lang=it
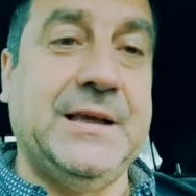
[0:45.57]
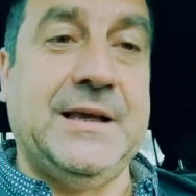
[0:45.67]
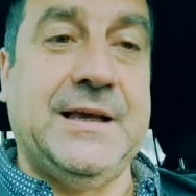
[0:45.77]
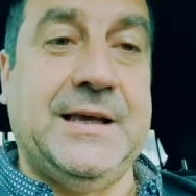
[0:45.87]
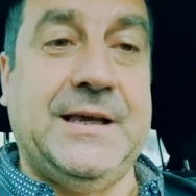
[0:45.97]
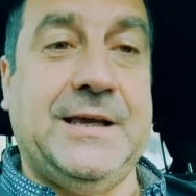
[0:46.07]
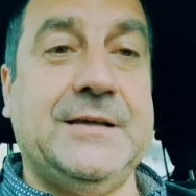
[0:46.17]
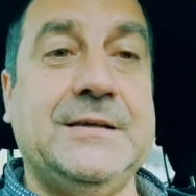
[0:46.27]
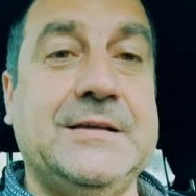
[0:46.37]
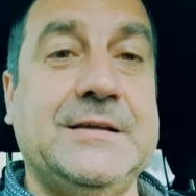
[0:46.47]
e
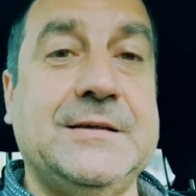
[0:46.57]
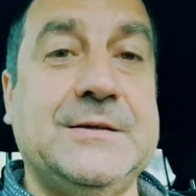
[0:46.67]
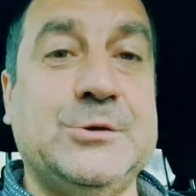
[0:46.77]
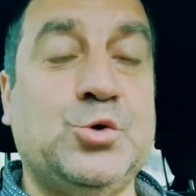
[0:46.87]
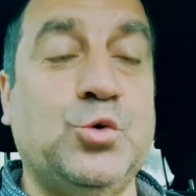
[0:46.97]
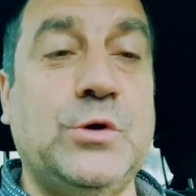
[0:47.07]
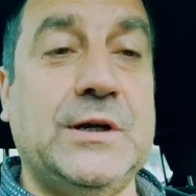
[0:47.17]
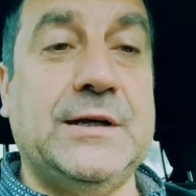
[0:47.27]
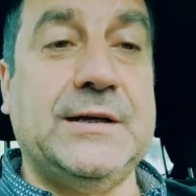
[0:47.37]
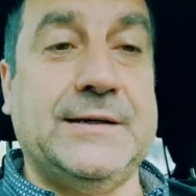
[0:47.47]
eh, sul
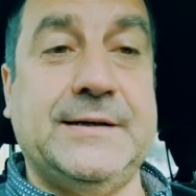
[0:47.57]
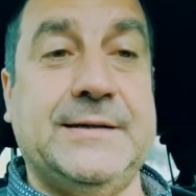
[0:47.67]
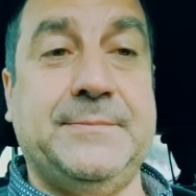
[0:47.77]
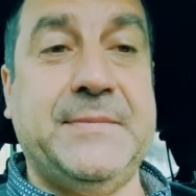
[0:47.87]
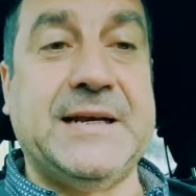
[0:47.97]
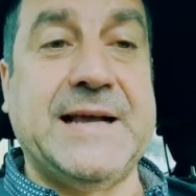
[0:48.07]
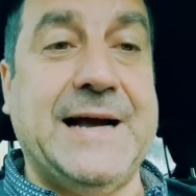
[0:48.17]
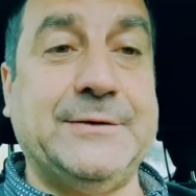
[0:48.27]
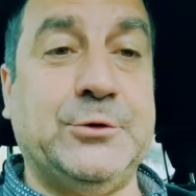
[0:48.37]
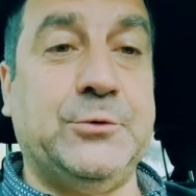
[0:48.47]

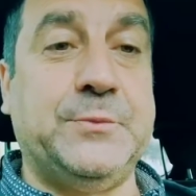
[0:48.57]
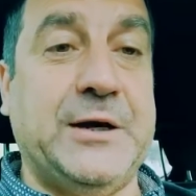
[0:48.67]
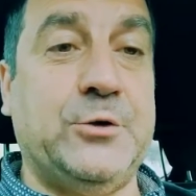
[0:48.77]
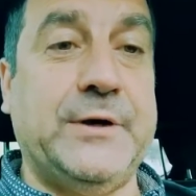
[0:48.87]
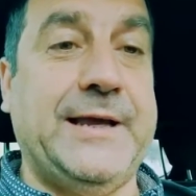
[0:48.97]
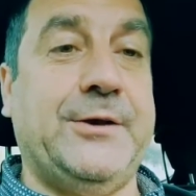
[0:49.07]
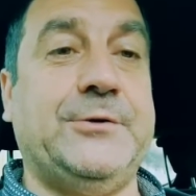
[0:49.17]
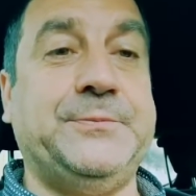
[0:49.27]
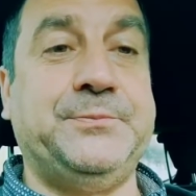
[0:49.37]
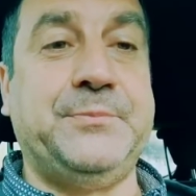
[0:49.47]
mercato
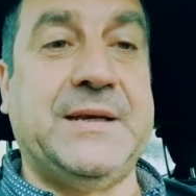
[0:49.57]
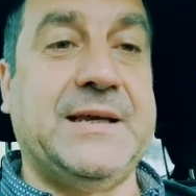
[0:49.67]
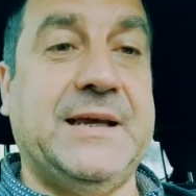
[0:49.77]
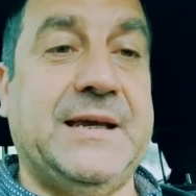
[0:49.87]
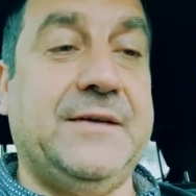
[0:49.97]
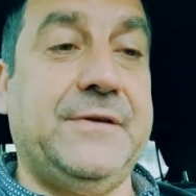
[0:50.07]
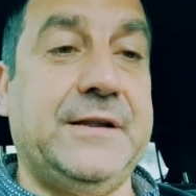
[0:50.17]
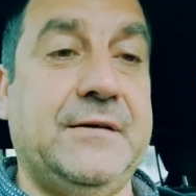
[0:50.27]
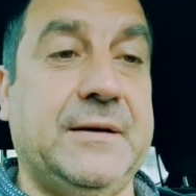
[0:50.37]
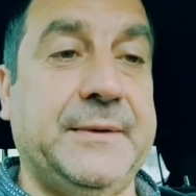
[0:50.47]
bianconero, perché
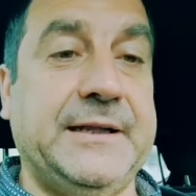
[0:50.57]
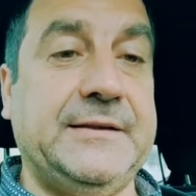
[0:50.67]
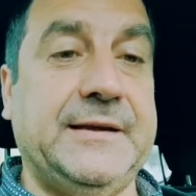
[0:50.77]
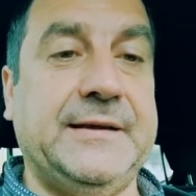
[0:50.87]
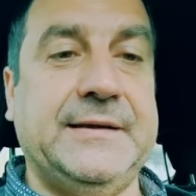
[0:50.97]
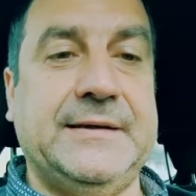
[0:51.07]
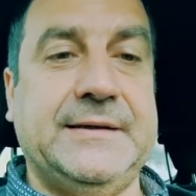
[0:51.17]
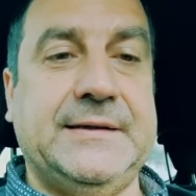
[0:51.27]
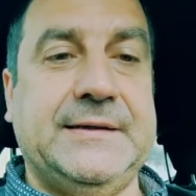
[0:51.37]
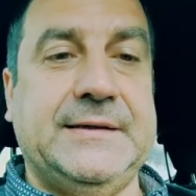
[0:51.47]
effettivamente
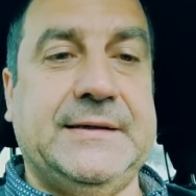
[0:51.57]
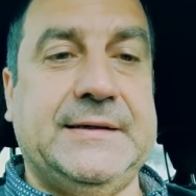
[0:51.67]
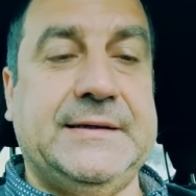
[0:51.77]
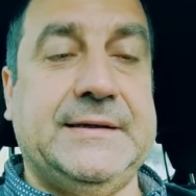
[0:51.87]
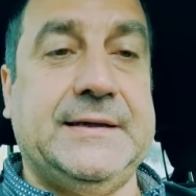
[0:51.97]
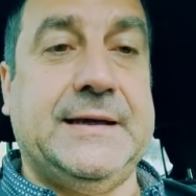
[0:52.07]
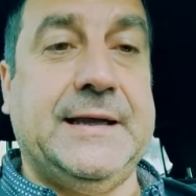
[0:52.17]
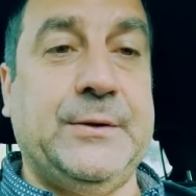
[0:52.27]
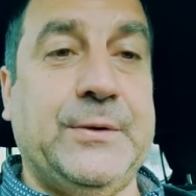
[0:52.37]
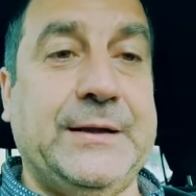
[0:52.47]
eh, la
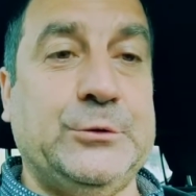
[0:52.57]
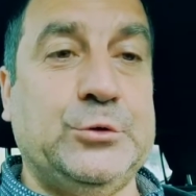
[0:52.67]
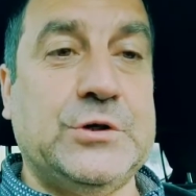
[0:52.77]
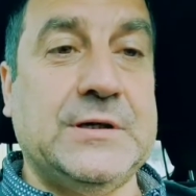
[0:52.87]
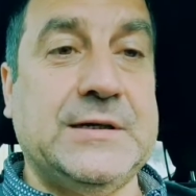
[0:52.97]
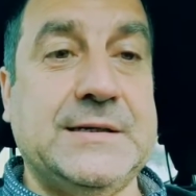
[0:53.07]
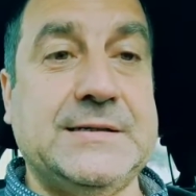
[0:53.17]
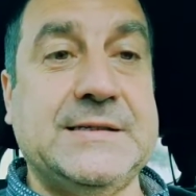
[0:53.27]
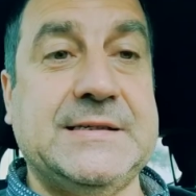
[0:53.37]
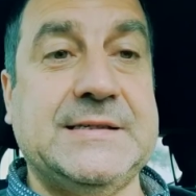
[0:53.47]
Juventus
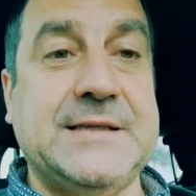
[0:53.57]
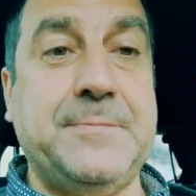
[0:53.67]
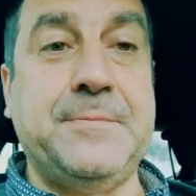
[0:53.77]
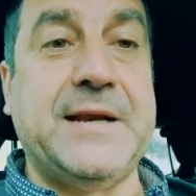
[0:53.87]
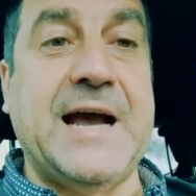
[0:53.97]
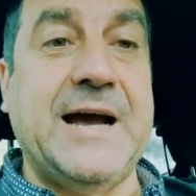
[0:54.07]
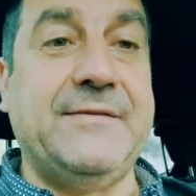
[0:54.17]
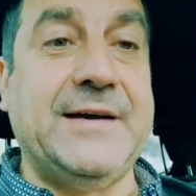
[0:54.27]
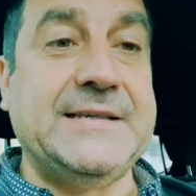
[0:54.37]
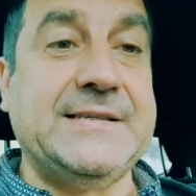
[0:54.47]

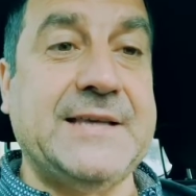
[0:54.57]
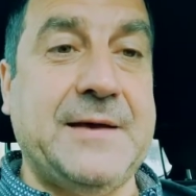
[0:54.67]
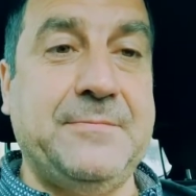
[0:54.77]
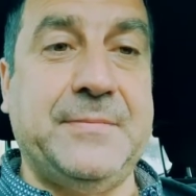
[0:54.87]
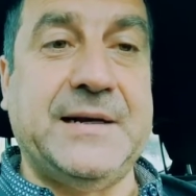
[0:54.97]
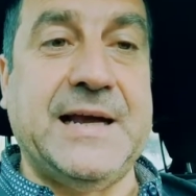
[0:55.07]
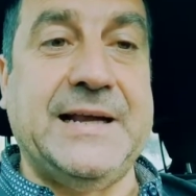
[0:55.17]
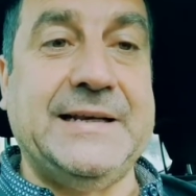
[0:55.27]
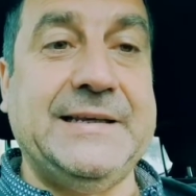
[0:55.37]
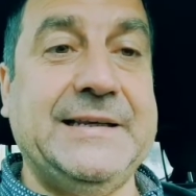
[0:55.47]
sembrava e
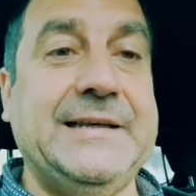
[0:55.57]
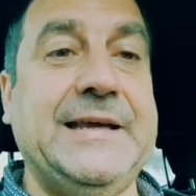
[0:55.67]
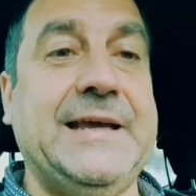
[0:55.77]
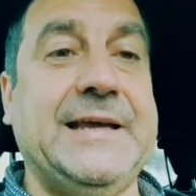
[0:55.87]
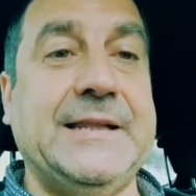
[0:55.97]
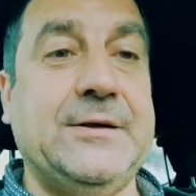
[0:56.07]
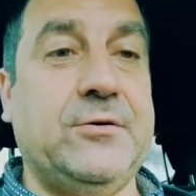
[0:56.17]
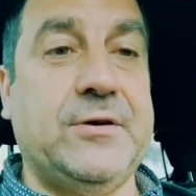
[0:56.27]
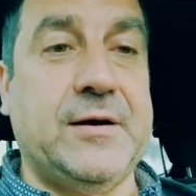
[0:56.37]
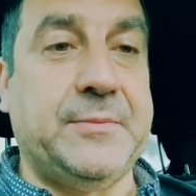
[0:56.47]
sembra lì lì che
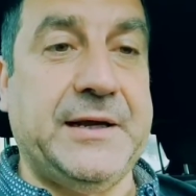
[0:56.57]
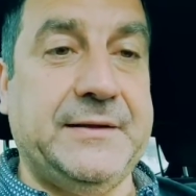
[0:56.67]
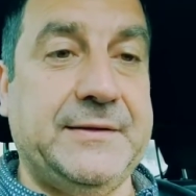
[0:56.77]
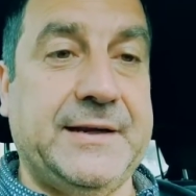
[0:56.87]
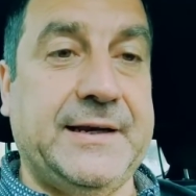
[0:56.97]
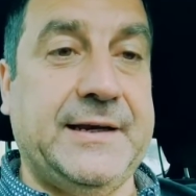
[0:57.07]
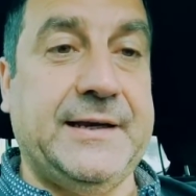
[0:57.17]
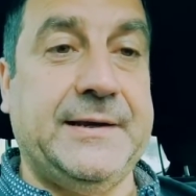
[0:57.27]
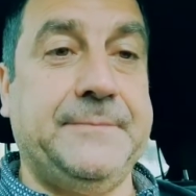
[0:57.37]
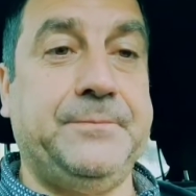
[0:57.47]
doveva
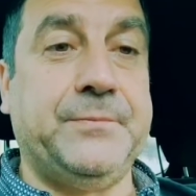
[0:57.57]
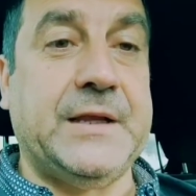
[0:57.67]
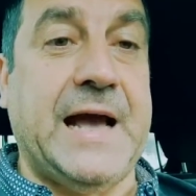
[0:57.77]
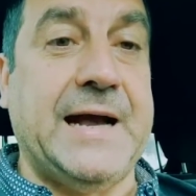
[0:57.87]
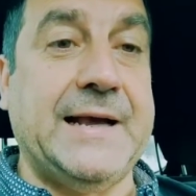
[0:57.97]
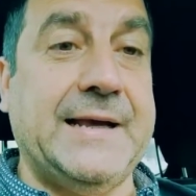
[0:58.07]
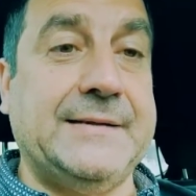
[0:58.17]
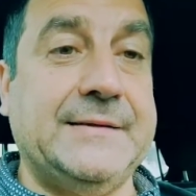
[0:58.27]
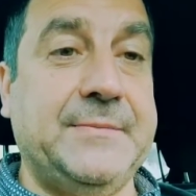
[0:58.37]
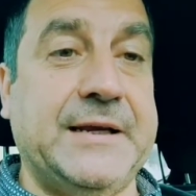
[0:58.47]
prendere
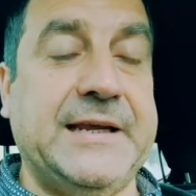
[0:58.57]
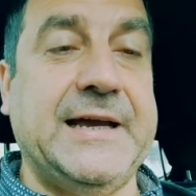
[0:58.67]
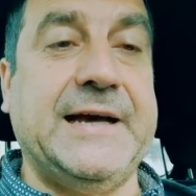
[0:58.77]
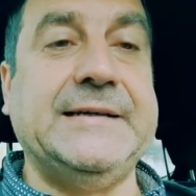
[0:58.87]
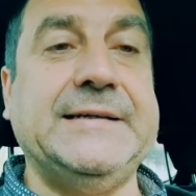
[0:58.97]
Angel Di Maria